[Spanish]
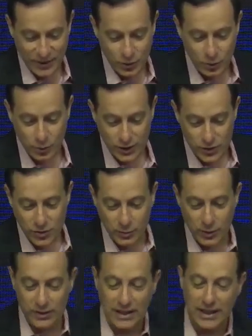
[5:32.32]
Tuvo que
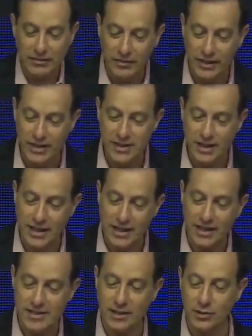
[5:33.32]
soportar las flechas que
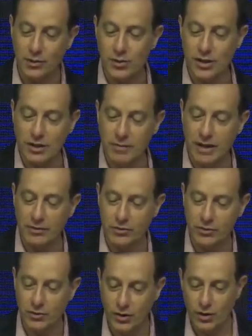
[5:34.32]
lanzaron los
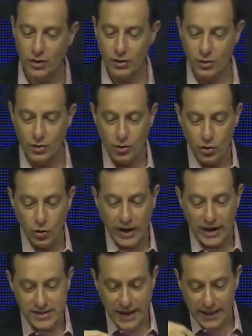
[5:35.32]
hermanos, lo
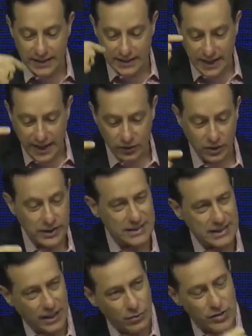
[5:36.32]
asaetearon, le
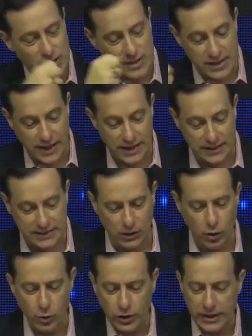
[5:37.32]
tiraron esas saetas,
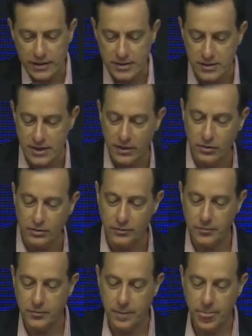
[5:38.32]
lo aborrecieron,
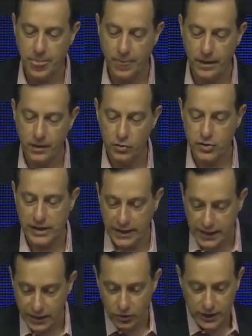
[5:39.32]
los
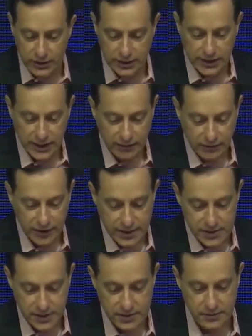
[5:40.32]
arqueros que tiran las
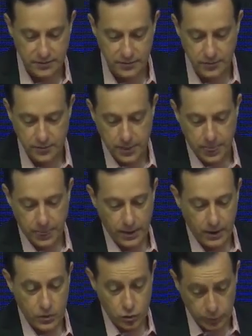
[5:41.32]
flechas,
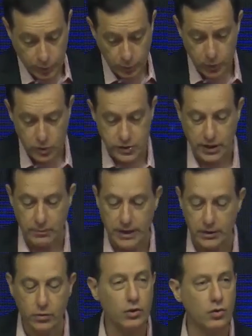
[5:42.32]
sus propios
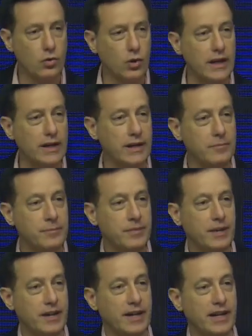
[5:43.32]
hermanos, de los cuales
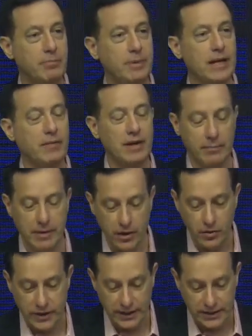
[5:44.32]
él esperaba la
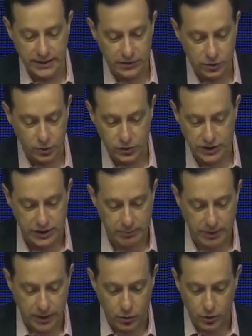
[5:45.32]
mejor actitud, sin
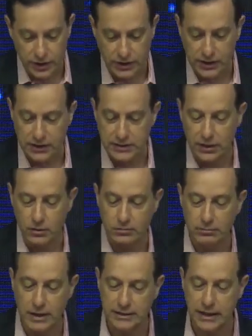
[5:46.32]
embargo lo
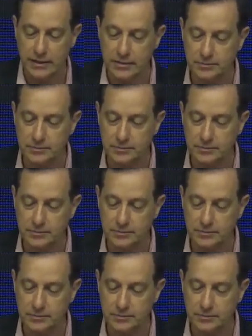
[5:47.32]
intentaron matar.